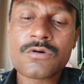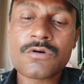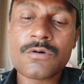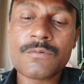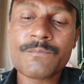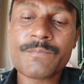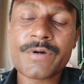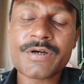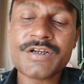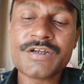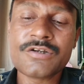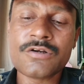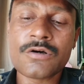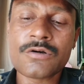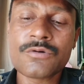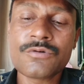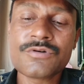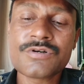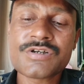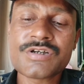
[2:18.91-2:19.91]
কোম্পানি
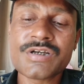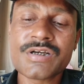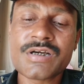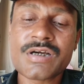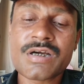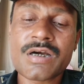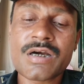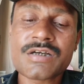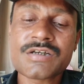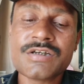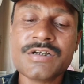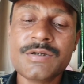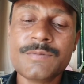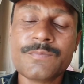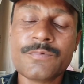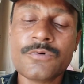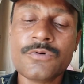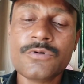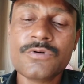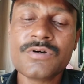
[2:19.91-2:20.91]
ধরন শিক্ষা শিল্প